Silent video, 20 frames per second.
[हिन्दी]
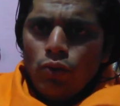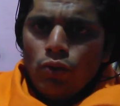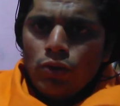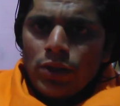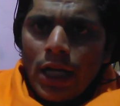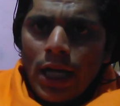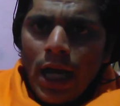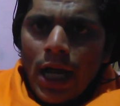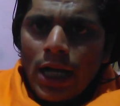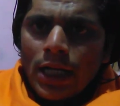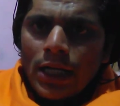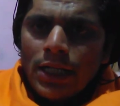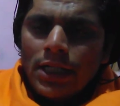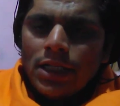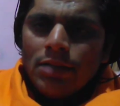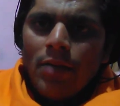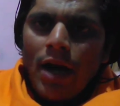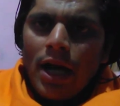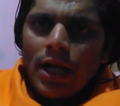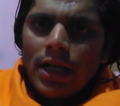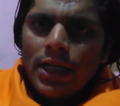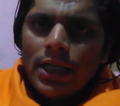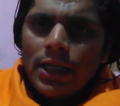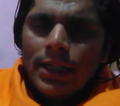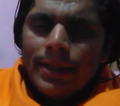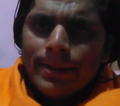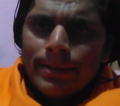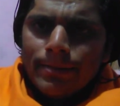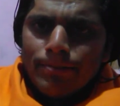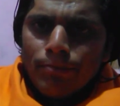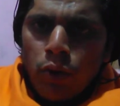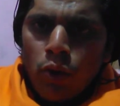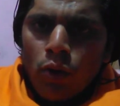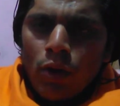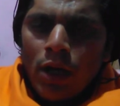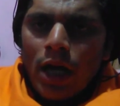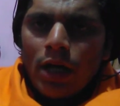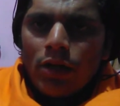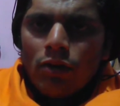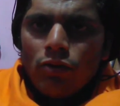उत्तराखंड मांगे भू
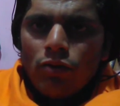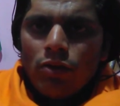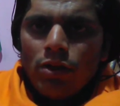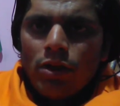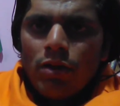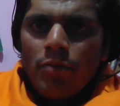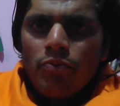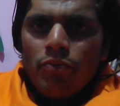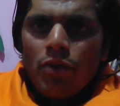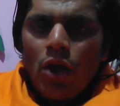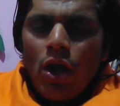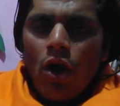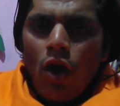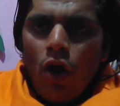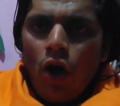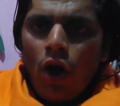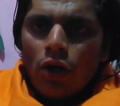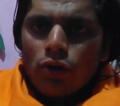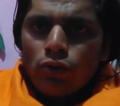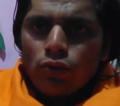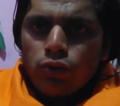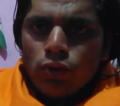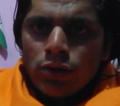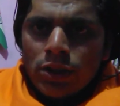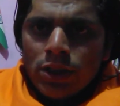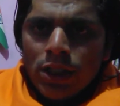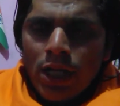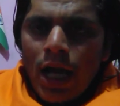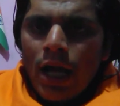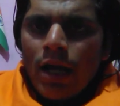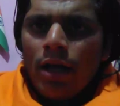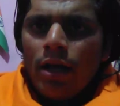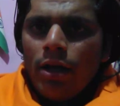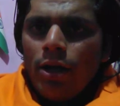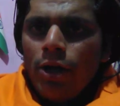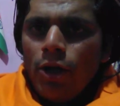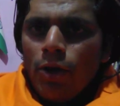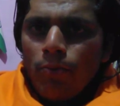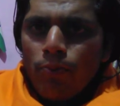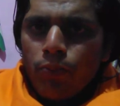कानून और दूसरा
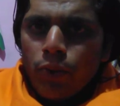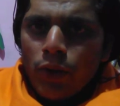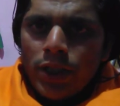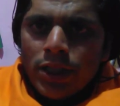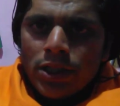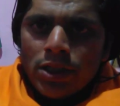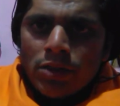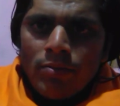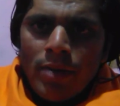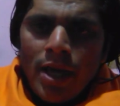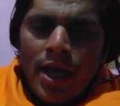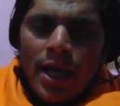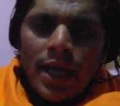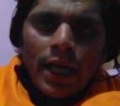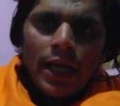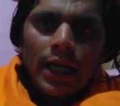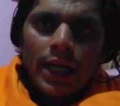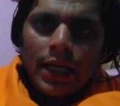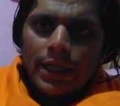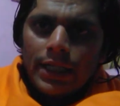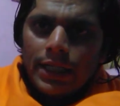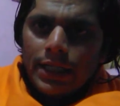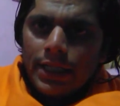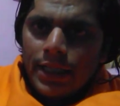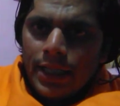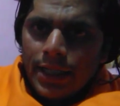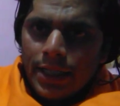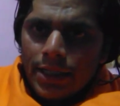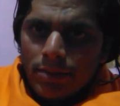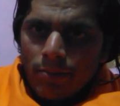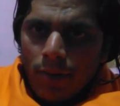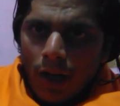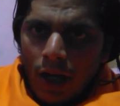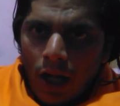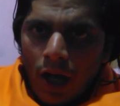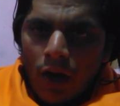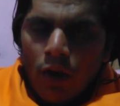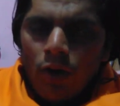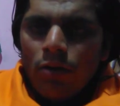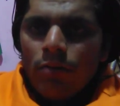पुलिस में एज
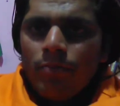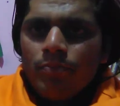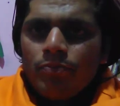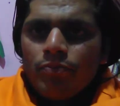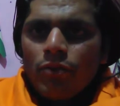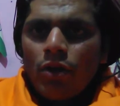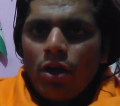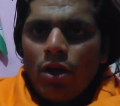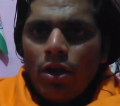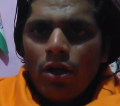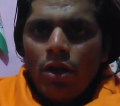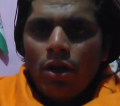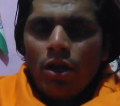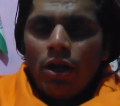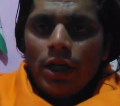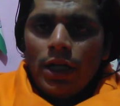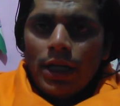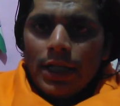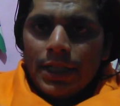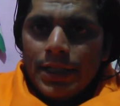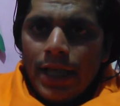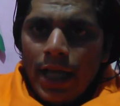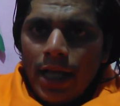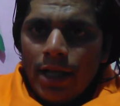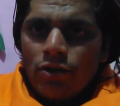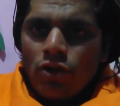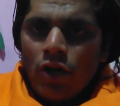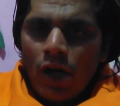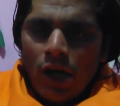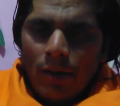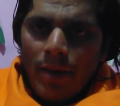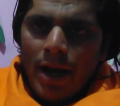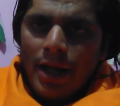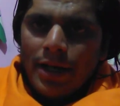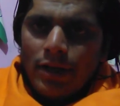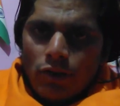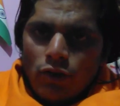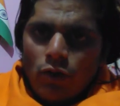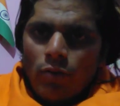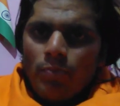बढ़ाओ ये जो
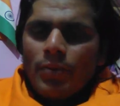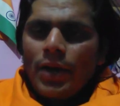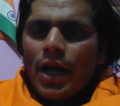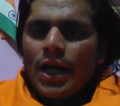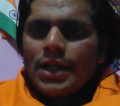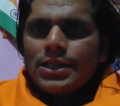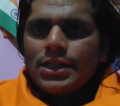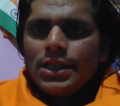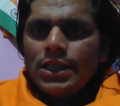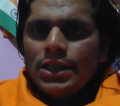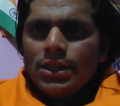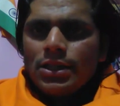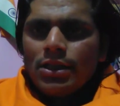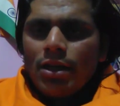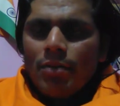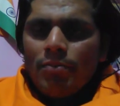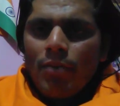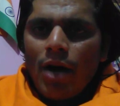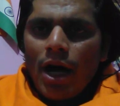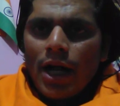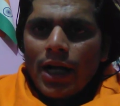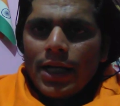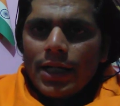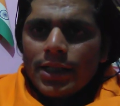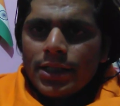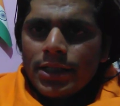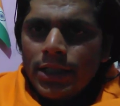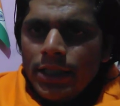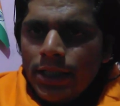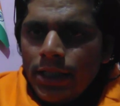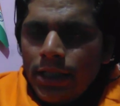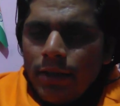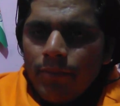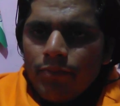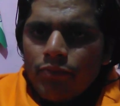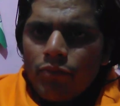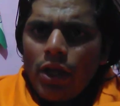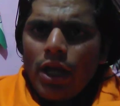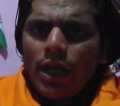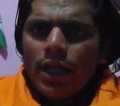हमारी दो प्राचीनतम मांगे थी
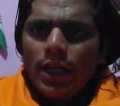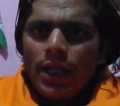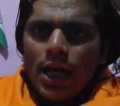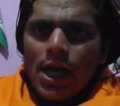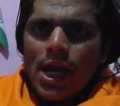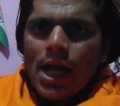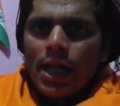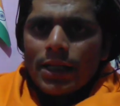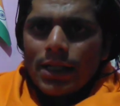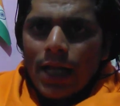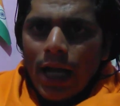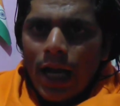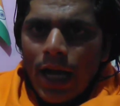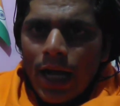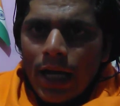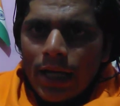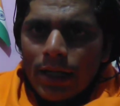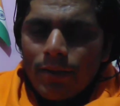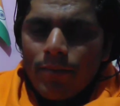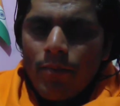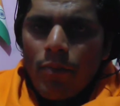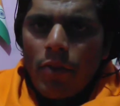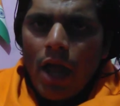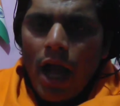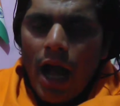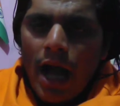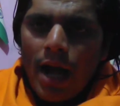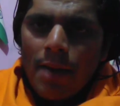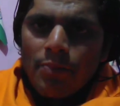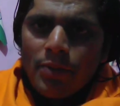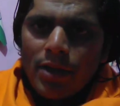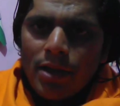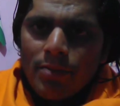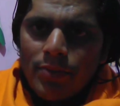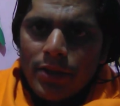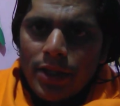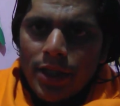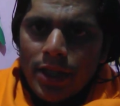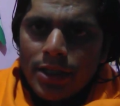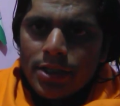लगातार आपके
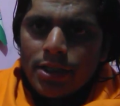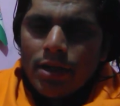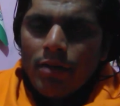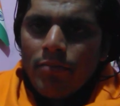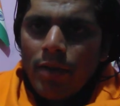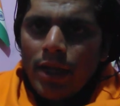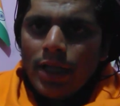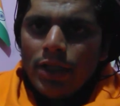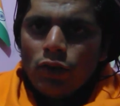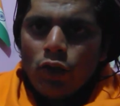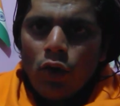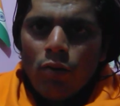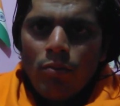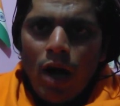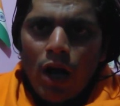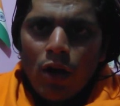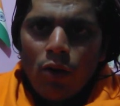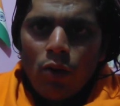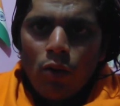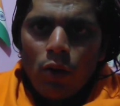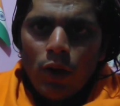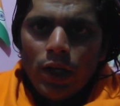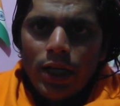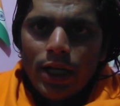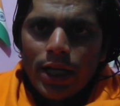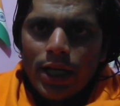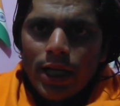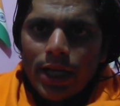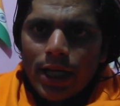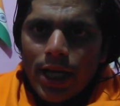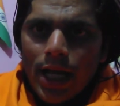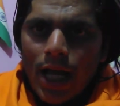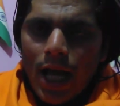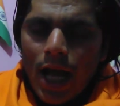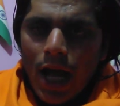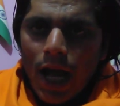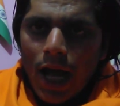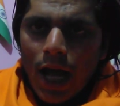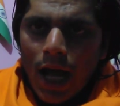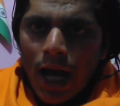बीच मैं इन दो मांगों को लेकर के
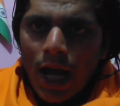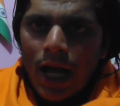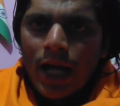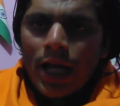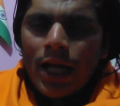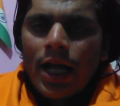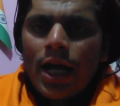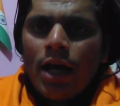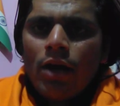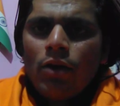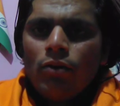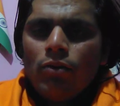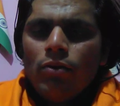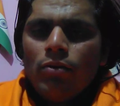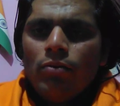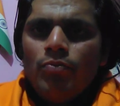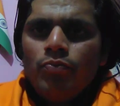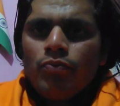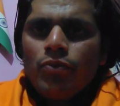आया हूँ